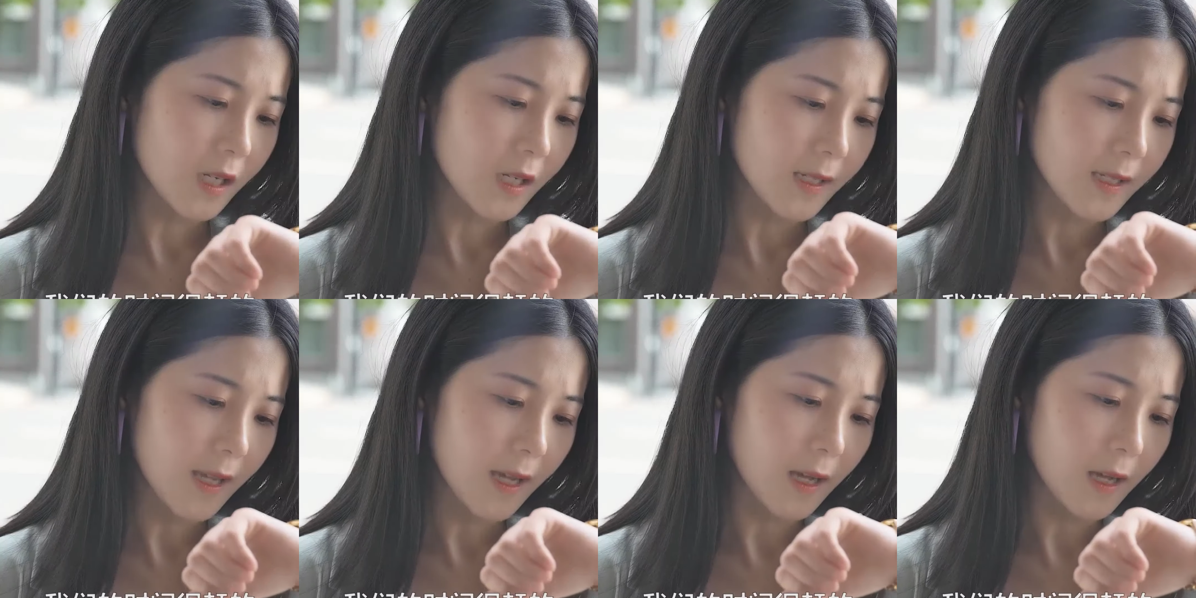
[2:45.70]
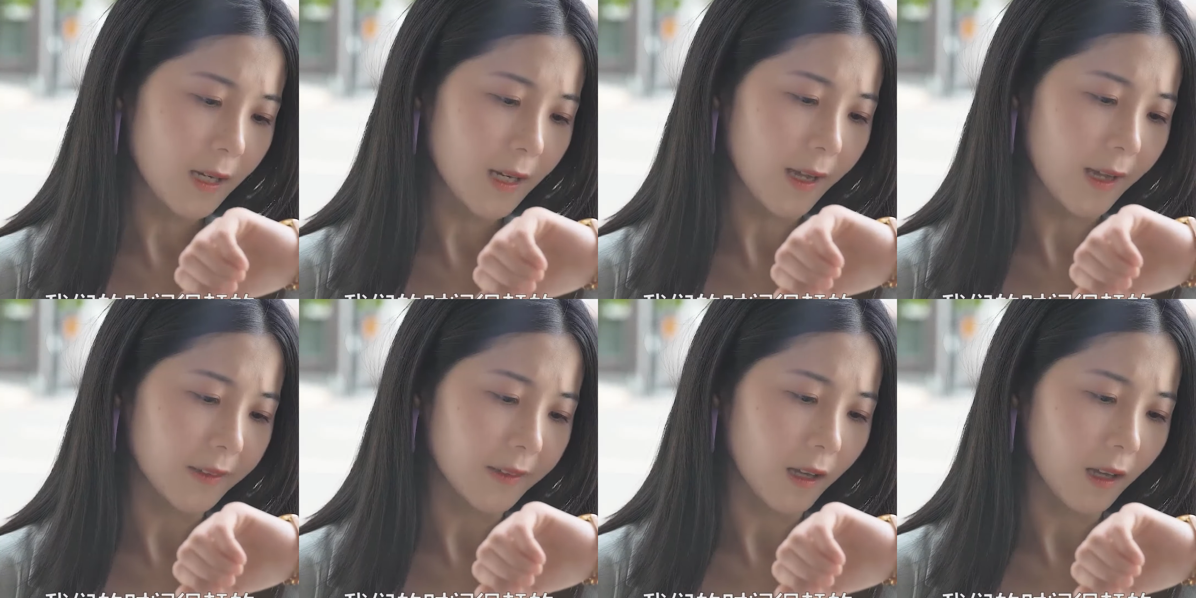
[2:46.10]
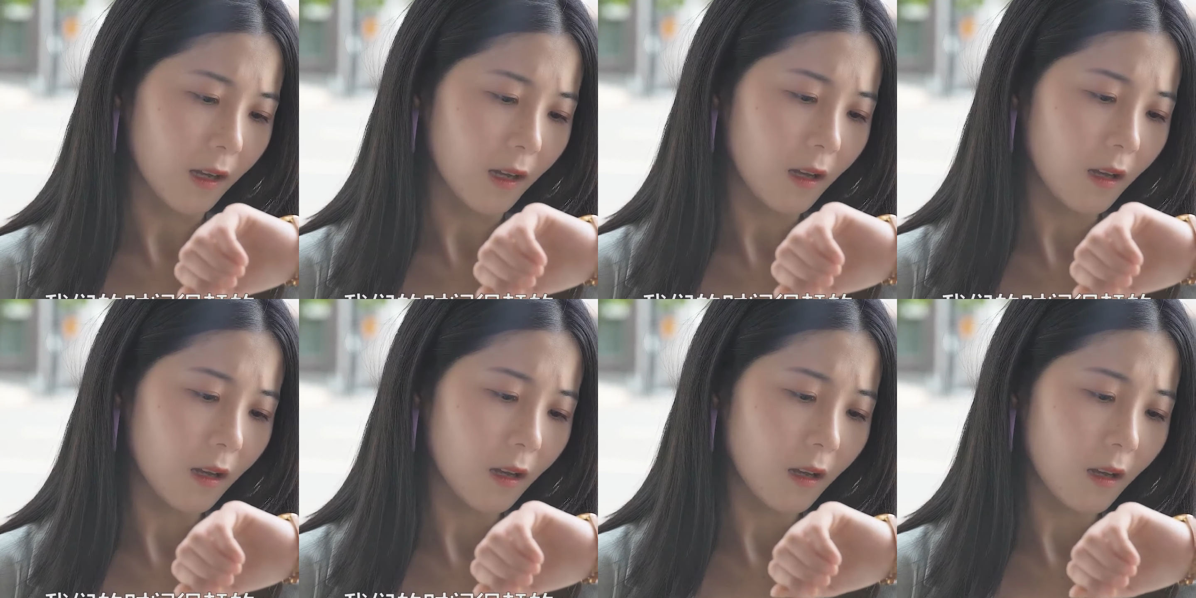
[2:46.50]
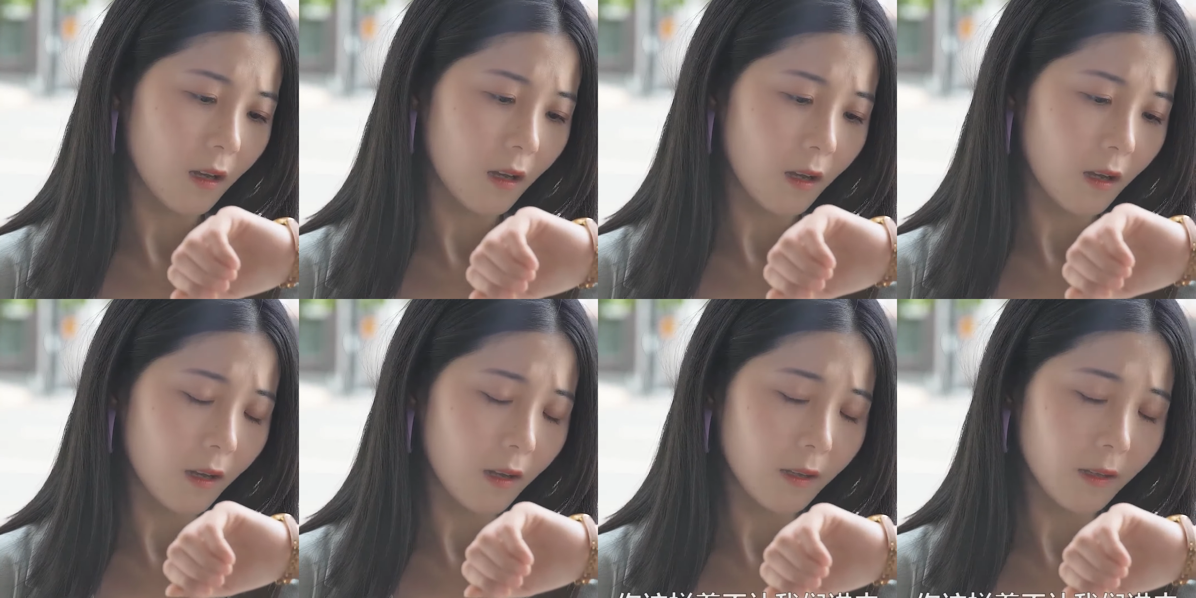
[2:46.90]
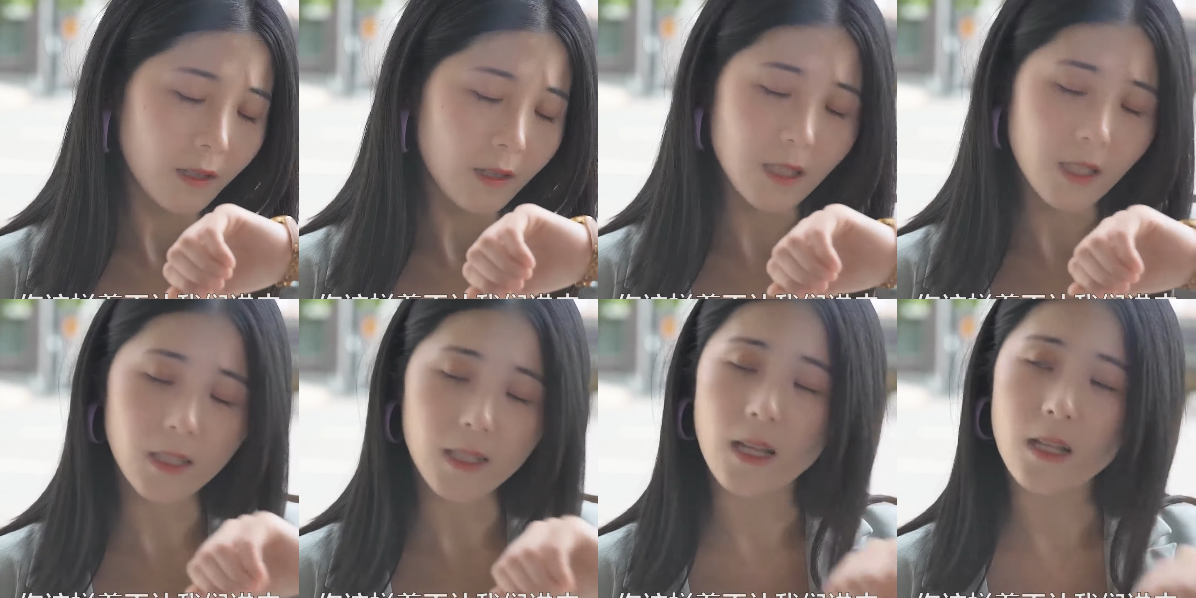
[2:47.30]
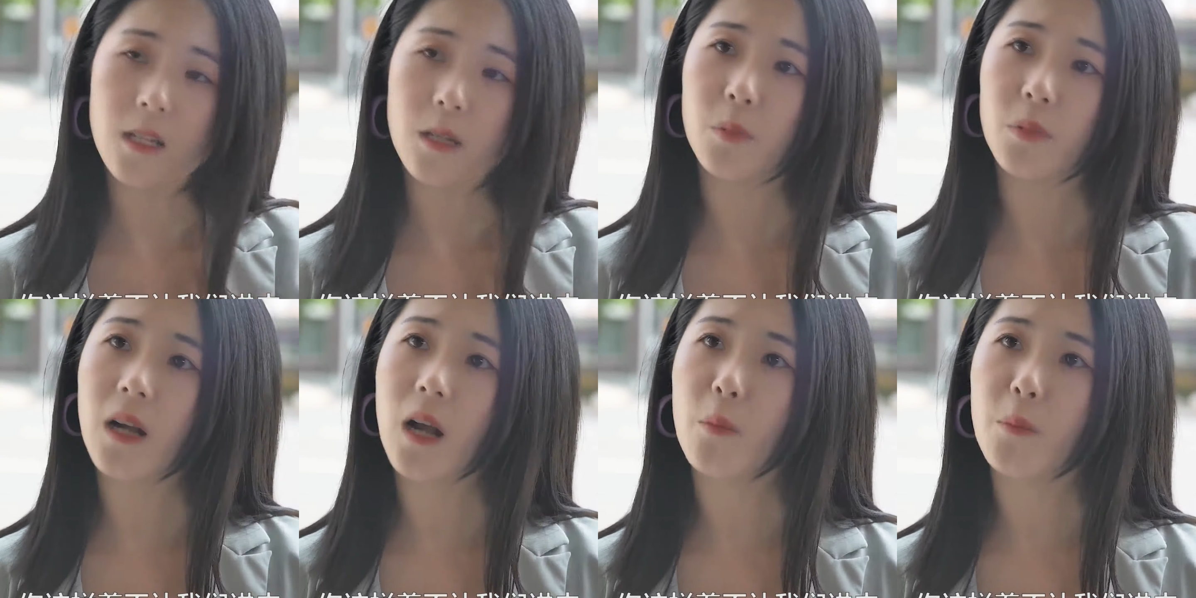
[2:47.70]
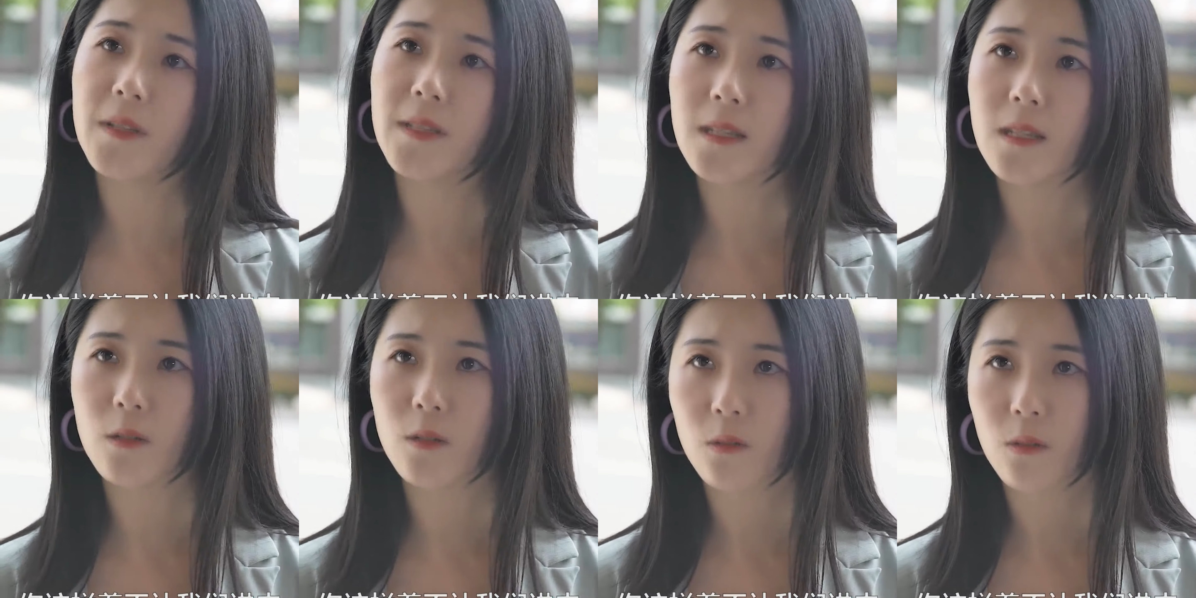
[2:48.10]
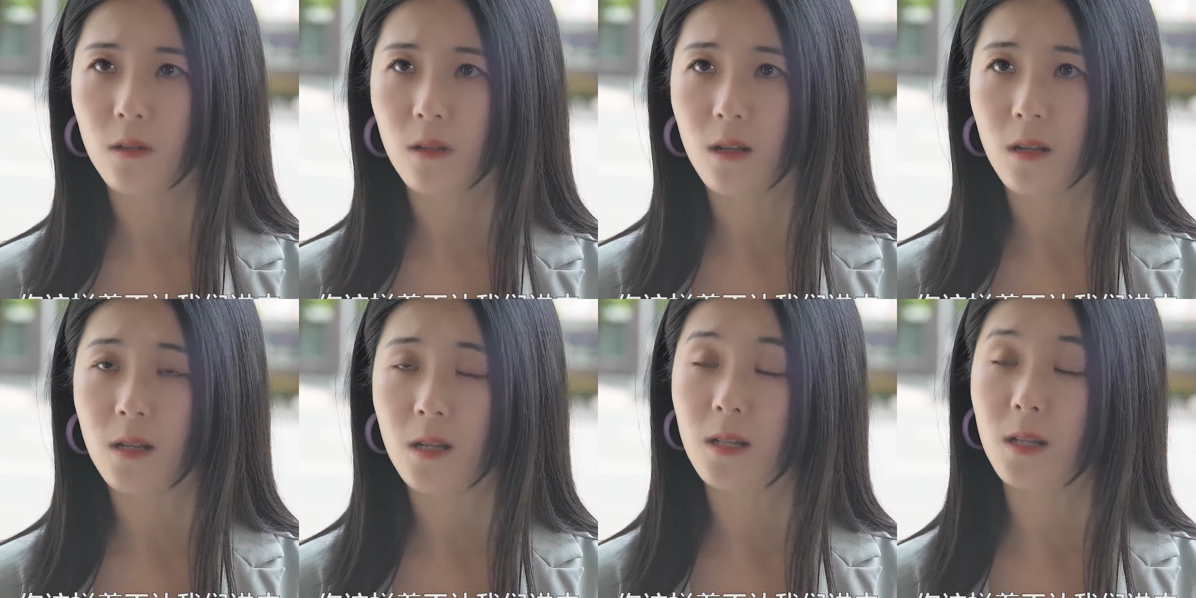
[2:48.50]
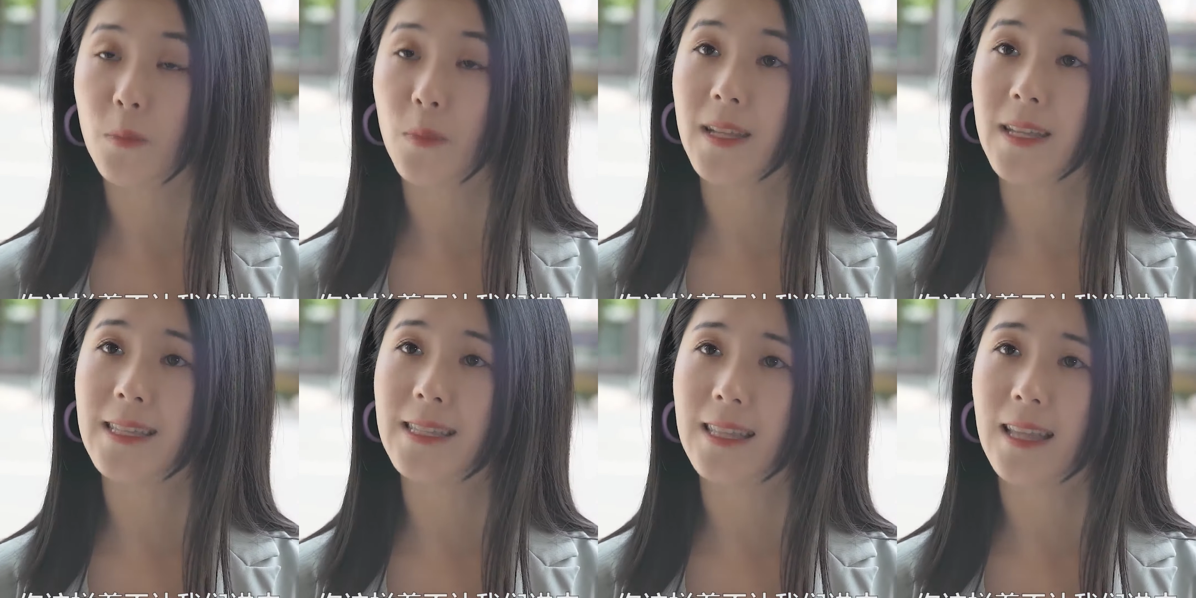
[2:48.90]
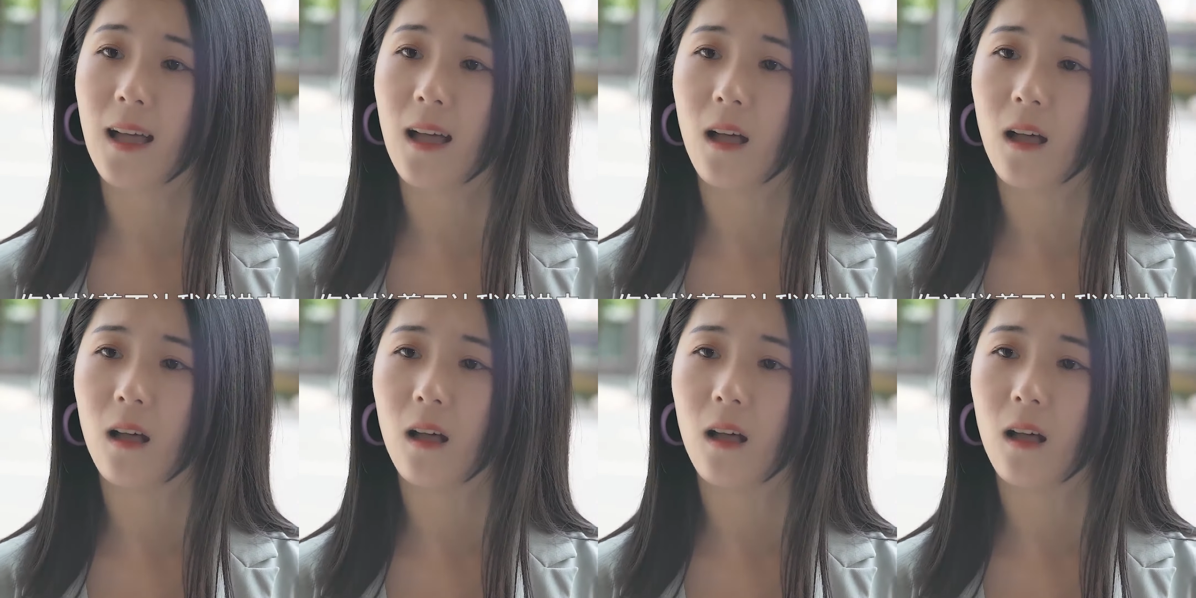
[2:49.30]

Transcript: 时间很赶的，你这拦着不让我们进去是什么意思啊？